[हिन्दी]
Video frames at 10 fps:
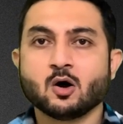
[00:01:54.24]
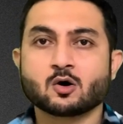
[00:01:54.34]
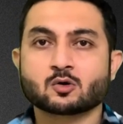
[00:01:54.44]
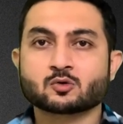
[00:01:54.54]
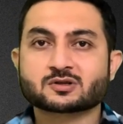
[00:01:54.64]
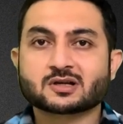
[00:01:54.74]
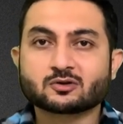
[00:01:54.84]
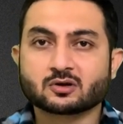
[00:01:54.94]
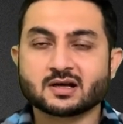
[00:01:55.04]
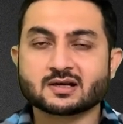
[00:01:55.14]
और उसका
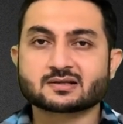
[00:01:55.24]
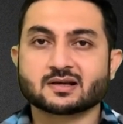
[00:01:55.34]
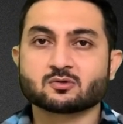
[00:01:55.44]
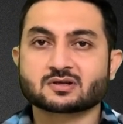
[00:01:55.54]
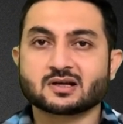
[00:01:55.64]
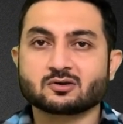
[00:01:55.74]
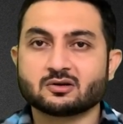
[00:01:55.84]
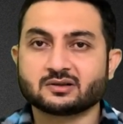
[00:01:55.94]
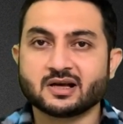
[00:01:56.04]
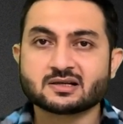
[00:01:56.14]
जो रस है उसका जो
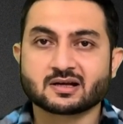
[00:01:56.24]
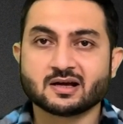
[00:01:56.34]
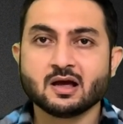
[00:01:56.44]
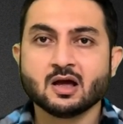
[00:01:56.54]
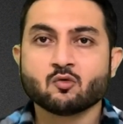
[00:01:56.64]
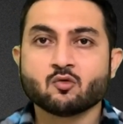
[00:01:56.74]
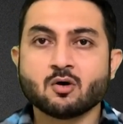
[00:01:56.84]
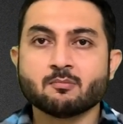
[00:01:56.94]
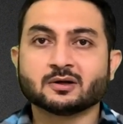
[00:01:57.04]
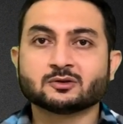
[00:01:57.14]
टेस्ट है वो
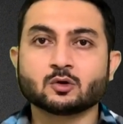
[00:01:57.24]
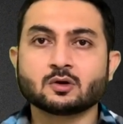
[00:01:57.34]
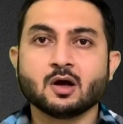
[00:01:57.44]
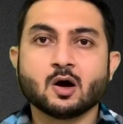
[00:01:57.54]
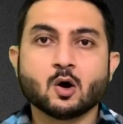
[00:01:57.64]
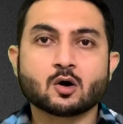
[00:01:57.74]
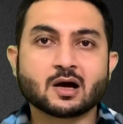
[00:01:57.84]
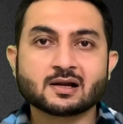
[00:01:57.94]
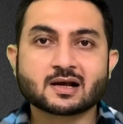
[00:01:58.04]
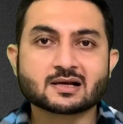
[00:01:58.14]
मधुर और
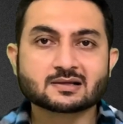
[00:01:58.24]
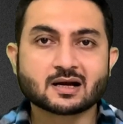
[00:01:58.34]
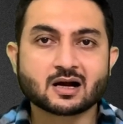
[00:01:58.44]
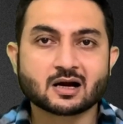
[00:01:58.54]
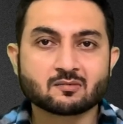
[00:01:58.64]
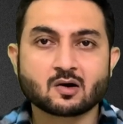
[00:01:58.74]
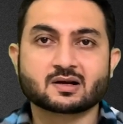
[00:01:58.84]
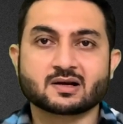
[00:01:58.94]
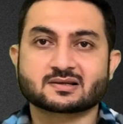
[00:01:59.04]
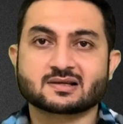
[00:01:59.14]
हल्का सा कड़वा और
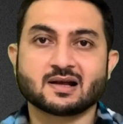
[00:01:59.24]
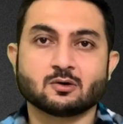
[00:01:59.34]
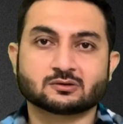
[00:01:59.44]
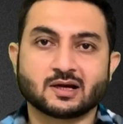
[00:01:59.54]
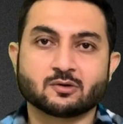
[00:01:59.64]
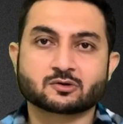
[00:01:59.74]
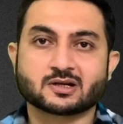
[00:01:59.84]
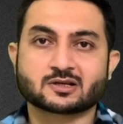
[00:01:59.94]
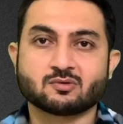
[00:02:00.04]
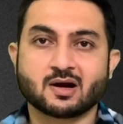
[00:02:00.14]
कसेला होता है
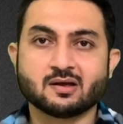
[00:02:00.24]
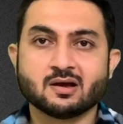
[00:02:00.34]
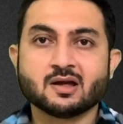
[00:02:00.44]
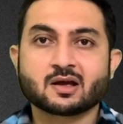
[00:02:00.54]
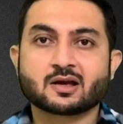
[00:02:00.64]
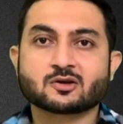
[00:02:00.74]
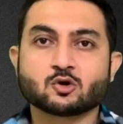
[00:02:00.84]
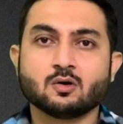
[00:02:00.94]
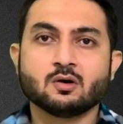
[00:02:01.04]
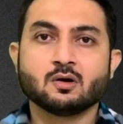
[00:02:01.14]
उसका स्वाद के
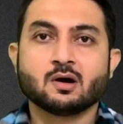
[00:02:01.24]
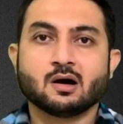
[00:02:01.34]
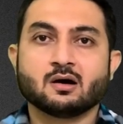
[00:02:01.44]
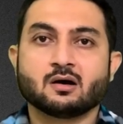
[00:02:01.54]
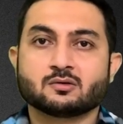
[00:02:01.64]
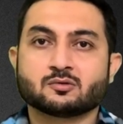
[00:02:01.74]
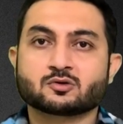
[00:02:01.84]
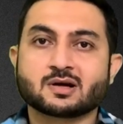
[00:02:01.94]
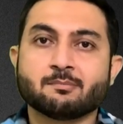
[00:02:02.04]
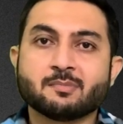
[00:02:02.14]
जो आ,
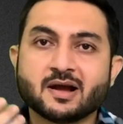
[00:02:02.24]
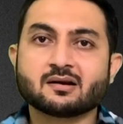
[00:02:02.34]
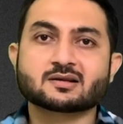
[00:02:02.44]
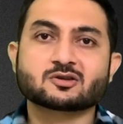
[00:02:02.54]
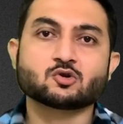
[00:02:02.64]
उसका मेन रस